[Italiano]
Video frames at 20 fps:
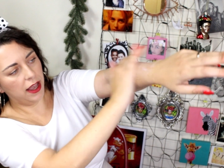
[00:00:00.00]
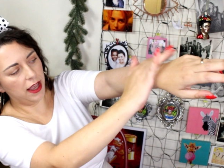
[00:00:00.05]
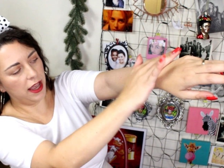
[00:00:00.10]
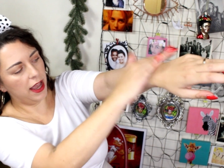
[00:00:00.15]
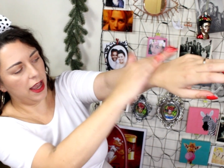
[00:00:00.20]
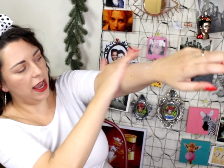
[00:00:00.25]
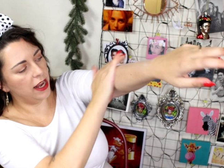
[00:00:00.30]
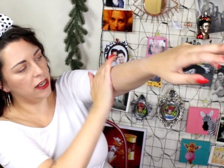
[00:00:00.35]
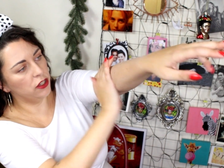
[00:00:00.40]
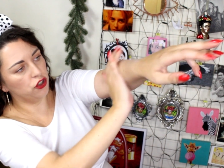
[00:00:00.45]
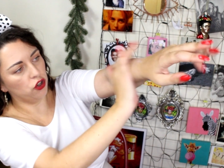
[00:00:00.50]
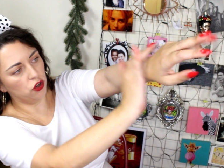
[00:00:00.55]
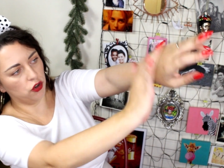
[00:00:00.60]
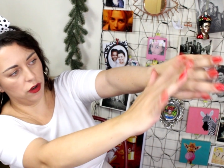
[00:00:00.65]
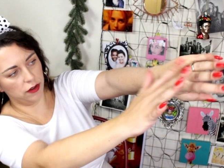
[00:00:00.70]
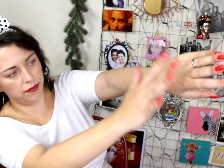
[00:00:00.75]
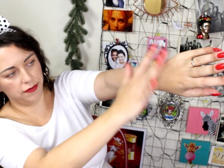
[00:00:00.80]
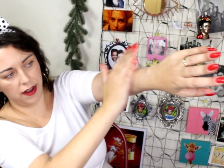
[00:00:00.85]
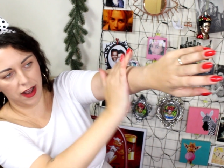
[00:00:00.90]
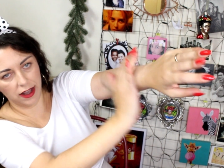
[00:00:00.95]
e il
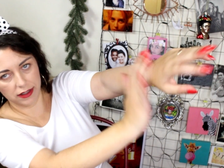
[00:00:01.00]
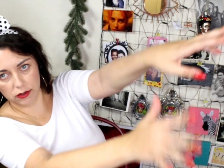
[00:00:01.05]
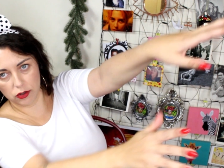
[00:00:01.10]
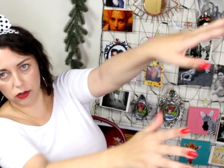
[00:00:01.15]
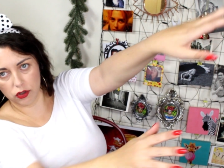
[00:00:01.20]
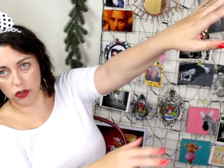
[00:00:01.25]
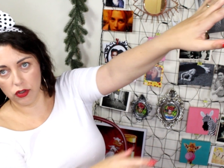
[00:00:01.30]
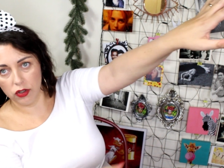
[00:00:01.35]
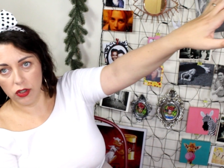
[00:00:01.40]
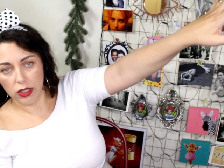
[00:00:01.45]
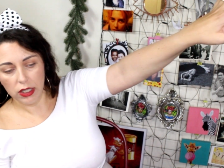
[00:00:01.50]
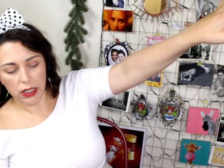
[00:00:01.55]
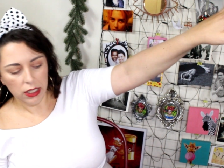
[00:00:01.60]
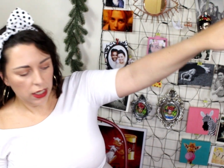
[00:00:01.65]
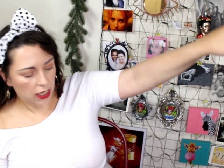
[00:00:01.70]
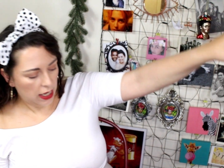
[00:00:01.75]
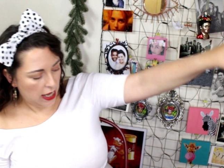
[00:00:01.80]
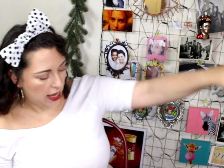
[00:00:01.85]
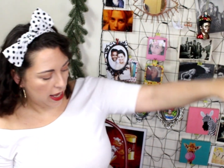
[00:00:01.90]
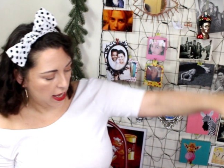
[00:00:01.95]
gioco è fatto
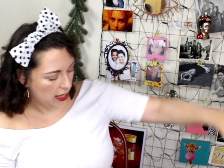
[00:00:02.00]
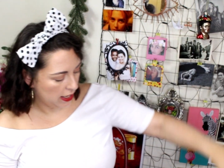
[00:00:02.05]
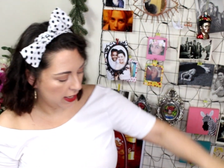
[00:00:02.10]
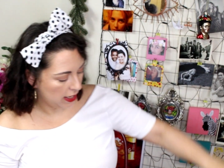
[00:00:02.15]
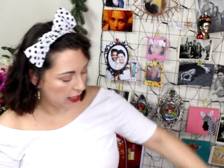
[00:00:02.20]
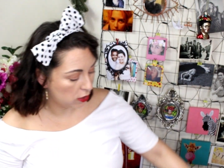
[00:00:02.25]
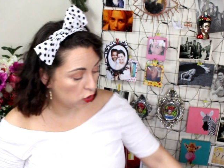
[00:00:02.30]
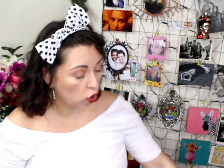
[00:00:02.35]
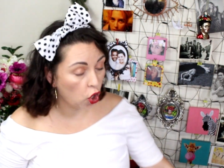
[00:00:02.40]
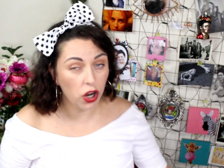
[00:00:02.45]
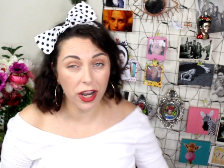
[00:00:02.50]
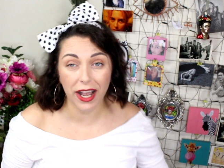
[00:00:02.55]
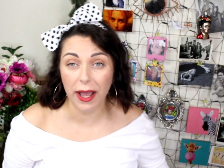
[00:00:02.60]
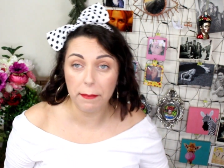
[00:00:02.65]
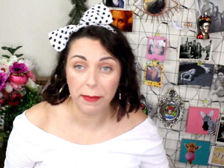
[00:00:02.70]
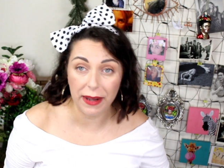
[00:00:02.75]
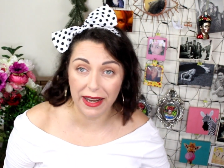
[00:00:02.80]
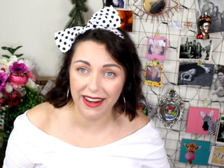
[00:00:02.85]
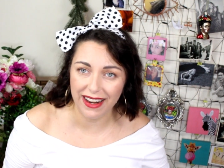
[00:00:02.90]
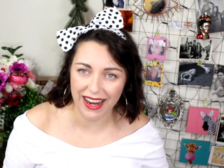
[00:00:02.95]
è
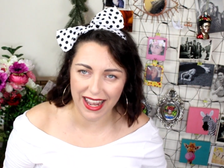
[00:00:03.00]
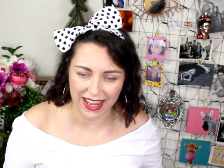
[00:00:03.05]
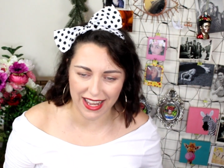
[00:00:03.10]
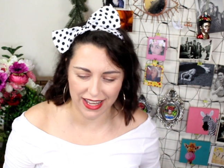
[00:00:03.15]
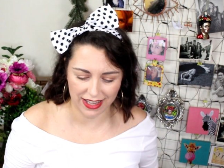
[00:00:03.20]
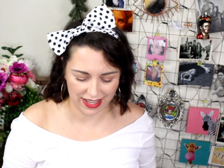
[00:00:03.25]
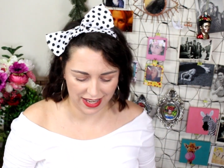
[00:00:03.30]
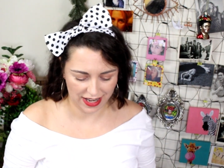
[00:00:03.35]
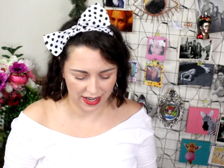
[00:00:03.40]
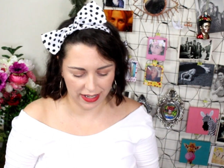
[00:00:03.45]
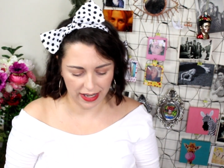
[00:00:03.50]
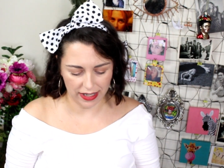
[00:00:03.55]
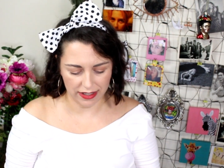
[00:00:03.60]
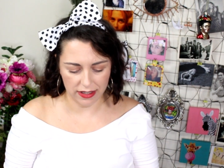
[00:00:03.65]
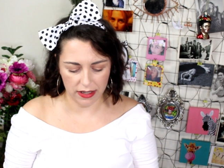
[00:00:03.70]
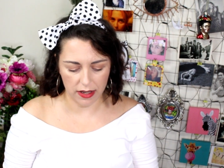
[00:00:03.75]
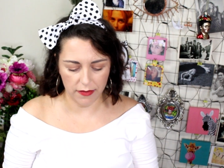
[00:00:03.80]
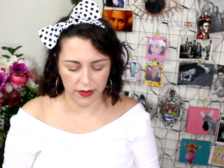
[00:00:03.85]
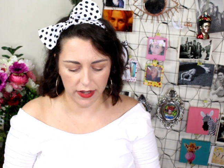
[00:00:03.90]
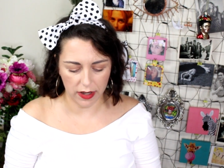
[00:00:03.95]
idrorepellente, il che
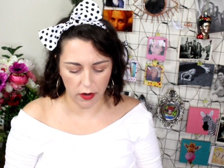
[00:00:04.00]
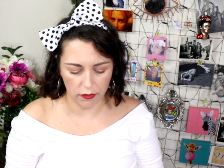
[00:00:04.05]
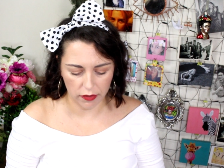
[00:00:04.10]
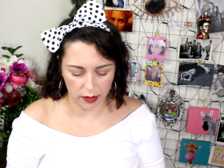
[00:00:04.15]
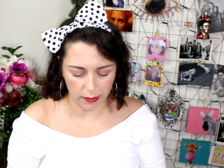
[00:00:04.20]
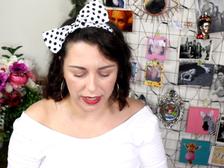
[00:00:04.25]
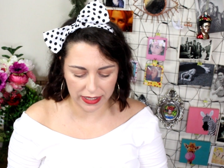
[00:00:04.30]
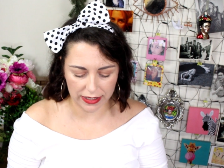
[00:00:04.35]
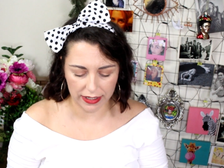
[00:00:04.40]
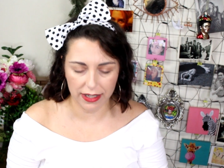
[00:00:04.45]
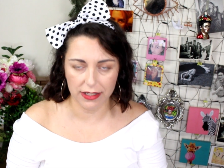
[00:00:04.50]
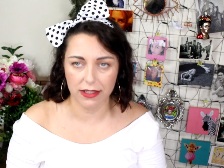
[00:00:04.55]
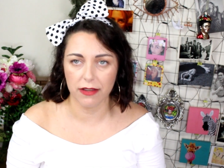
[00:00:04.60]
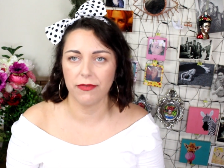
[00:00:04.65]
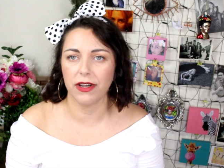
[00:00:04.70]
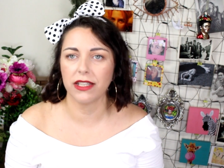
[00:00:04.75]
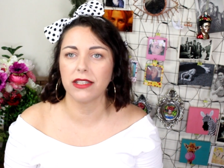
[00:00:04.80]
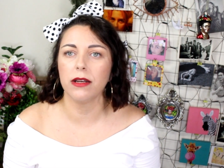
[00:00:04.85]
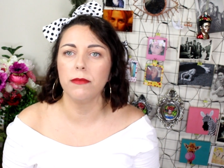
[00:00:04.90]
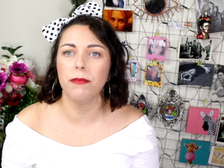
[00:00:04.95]
significa ovviamente che se
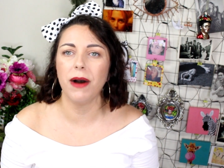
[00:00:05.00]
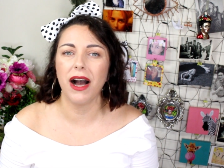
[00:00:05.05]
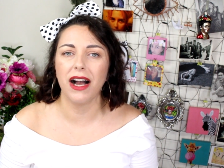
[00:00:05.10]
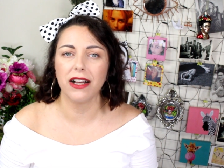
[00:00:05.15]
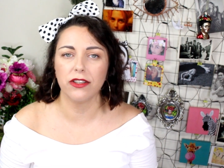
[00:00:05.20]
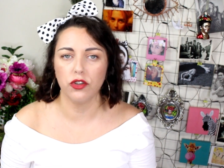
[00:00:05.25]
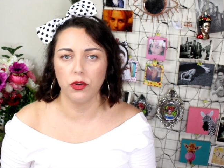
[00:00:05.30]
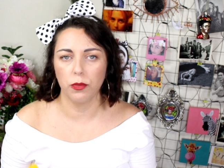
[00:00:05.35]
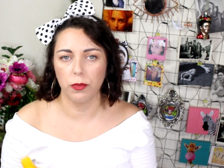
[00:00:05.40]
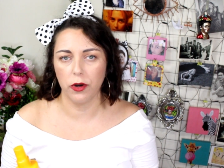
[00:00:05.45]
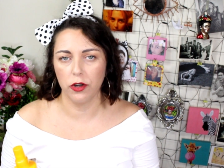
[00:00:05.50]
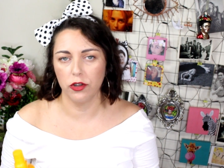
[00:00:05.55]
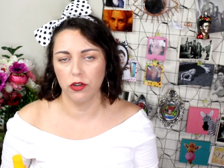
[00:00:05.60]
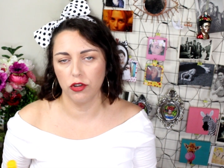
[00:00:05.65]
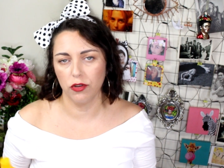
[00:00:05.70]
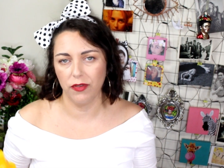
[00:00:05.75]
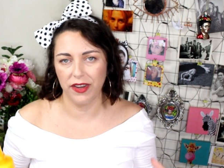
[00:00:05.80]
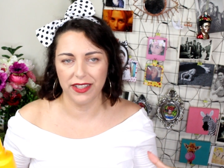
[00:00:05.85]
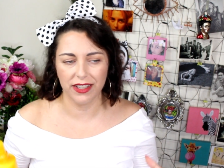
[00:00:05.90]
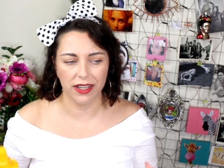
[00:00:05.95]
fate il bagno poi non
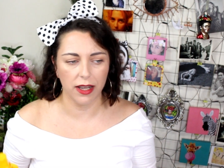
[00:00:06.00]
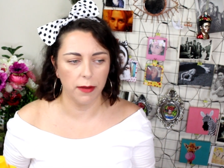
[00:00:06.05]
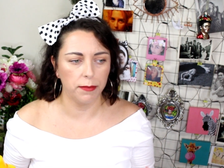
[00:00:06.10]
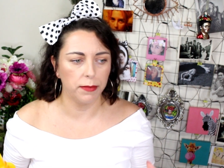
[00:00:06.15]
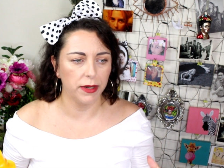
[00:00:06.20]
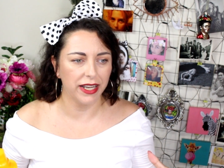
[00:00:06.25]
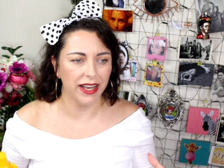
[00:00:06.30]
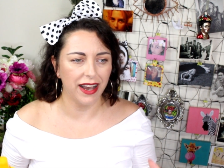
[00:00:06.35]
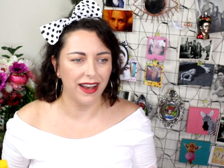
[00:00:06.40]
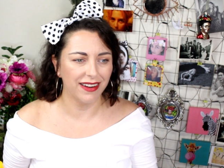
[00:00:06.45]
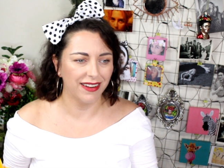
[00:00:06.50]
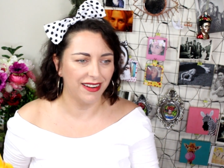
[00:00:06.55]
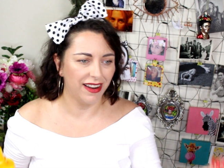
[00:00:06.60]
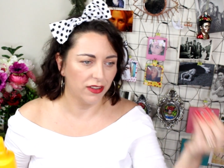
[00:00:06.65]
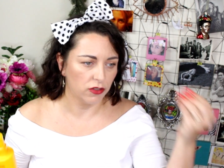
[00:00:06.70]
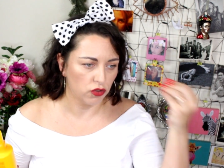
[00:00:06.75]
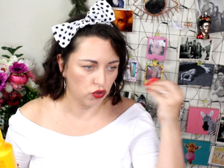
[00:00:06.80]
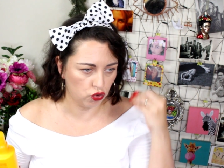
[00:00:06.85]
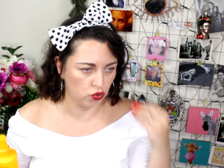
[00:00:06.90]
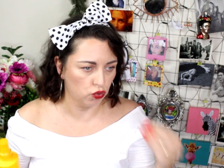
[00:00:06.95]
dovete
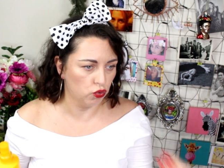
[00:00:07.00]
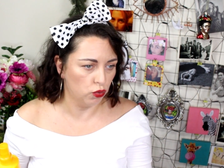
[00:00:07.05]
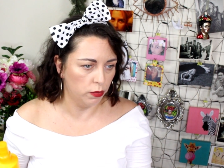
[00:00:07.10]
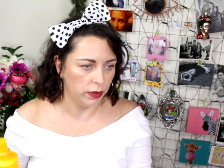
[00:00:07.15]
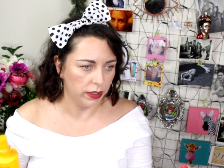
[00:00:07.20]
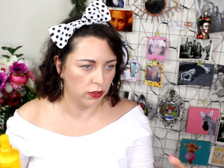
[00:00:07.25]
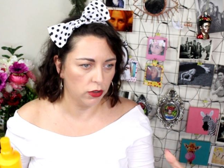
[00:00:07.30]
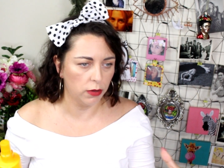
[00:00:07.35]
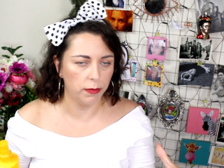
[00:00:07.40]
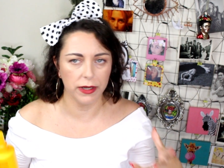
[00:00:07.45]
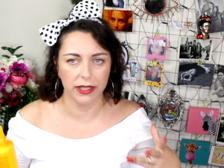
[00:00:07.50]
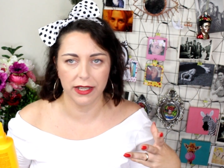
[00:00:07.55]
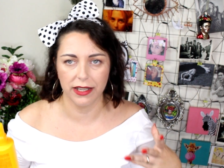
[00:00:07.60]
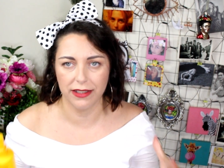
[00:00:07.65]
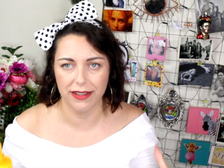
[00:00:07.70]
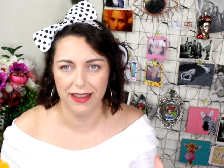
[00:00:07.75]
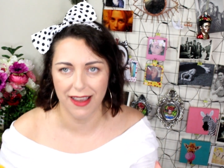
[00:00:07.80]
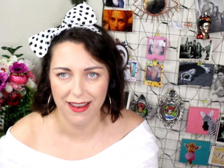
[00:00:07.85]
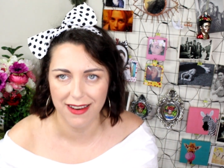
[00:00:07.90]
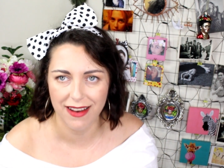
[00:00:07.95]
riapplicarla subito perché
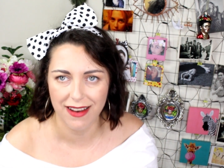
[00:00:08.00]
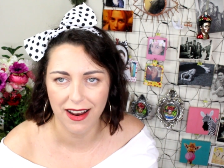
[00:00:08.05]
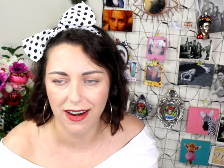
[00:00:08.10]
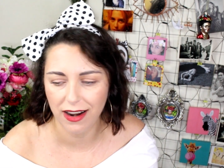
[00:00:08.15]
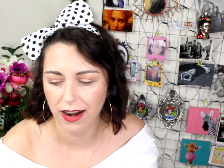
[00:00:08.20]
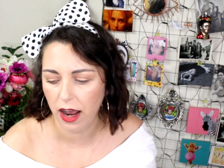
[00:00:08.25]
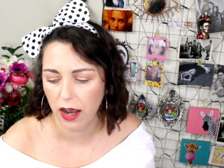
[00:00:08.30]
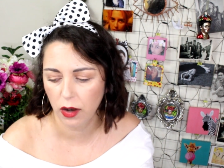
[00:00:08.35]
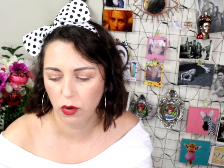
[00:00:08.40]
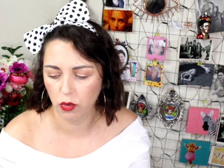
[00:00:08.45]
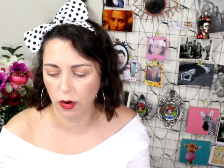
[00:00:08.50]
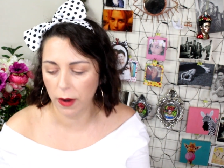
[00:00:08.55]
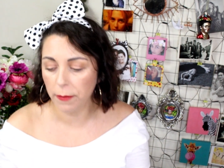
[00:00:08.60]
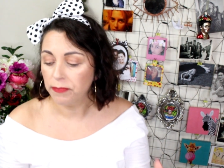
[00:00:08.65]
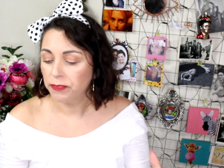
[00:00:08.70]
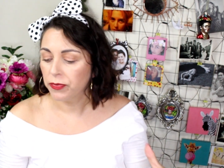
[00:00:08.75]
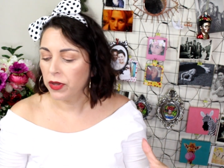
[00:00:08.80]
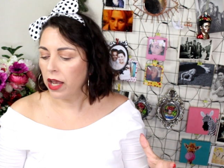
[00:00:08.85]
tiene all'acqua.